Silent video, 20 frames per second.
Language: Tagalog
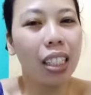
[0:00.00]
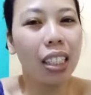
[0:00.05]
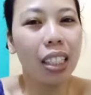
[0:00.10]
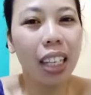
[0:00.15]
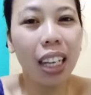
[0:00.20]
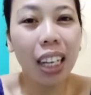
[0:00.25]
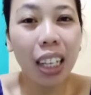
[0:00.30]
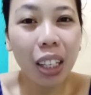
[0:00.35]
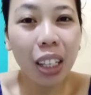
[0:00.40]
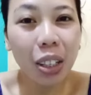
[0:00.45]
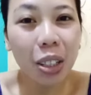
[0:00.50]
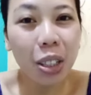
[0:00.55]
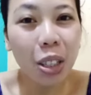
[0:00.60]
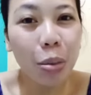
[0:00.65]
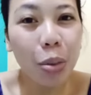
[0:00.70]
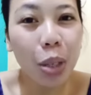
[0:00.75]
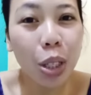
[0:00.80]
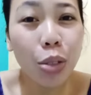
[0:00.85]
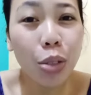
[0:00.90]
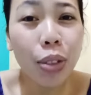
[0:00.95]
thank you
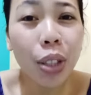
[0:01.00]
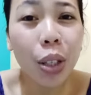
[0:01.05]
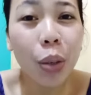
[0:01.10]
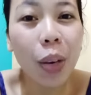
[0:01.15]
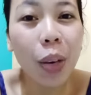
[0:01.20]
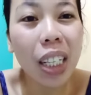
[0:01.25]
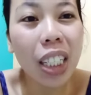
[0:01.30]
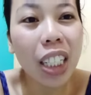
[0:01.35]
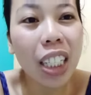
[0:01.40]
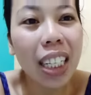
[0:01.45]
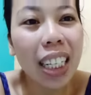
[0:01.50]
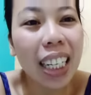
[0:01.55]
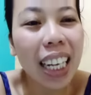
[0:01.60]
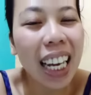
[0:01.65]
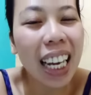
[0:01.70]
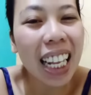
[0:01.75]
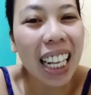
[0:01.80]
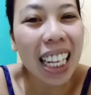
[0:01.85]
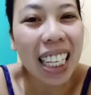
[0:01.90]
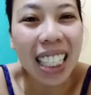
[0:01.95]
so much for watching
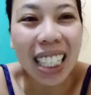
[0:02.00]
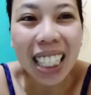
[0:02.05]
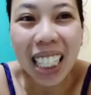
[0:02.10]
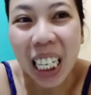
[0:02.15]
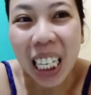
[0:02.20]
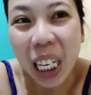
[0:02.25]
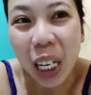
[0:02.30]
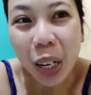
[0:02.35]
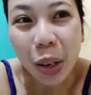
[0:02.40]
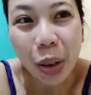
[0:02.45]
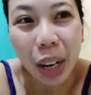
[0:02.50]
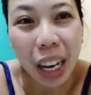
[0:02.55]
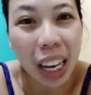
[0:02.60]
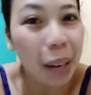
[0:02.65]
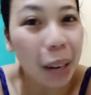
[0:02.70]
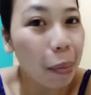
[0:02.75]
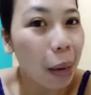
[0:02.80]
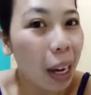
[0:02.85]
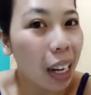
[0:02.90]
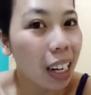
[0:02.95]
and I'll see
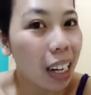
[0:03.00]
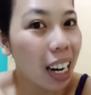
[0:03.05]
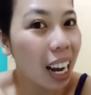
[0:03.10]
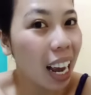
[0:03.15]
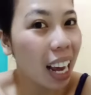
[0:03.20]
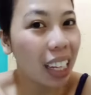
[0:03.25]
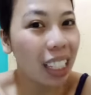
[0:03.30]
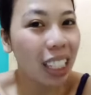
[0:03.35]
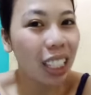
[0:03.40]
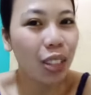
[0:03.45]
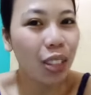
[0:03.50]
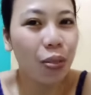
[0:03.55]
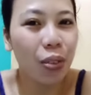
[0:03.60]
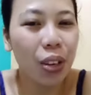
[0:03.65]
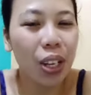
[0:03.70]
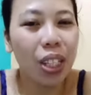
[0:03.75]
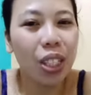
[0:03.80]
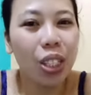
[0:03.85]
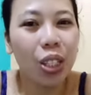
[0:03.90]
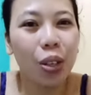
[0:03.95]
you in my next
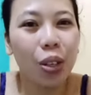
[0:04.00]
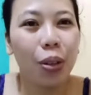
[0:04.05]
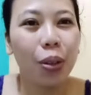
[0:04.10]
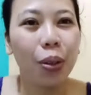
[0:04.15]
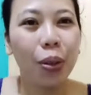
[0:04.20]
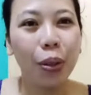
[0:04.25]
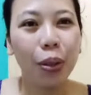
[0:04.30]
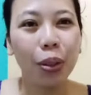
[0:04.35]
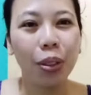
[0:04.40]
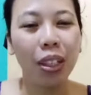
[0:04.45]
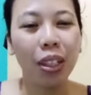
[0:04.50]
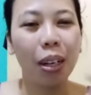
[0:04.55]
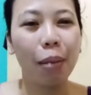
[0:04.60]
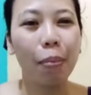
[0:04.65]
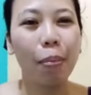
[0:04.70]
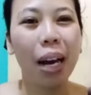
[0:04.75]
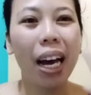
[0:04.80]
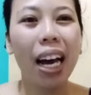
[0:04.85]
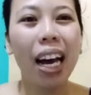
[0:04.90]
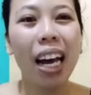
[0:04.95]
video.
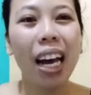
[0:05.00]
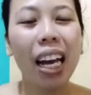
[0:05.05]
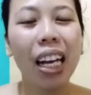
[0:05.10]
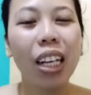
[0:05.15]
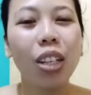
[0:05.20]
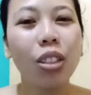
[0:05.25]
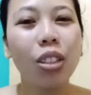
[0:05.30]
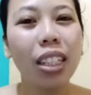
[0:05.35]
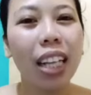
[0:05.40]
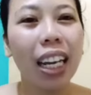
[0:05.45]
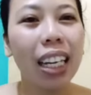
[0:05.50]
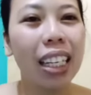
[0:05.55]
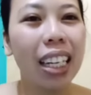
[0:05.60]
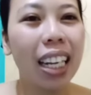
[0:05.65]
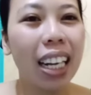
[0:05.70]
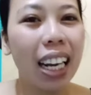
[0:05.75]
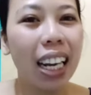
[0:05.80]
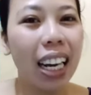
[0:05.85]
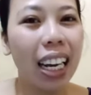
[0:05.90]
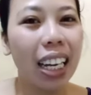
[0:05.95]
Bye! Good night
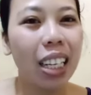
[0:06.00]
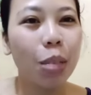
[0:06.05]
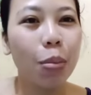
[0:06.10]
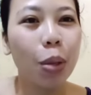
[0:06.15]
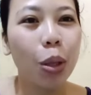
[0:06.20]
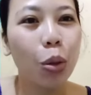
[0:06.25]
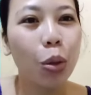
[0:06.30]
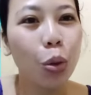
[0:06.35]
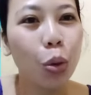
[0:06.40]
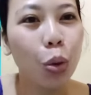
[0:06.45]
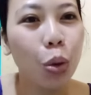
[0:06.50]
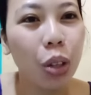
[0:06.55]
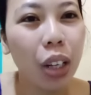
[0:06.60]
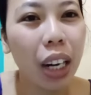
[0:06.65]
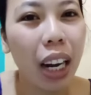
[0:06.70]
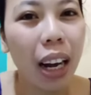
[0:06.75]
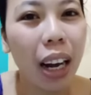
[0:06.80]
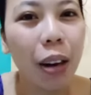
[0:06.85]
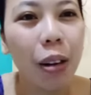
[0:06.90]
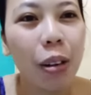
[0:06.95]
guys! Matutulog
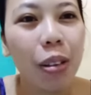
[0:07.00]
na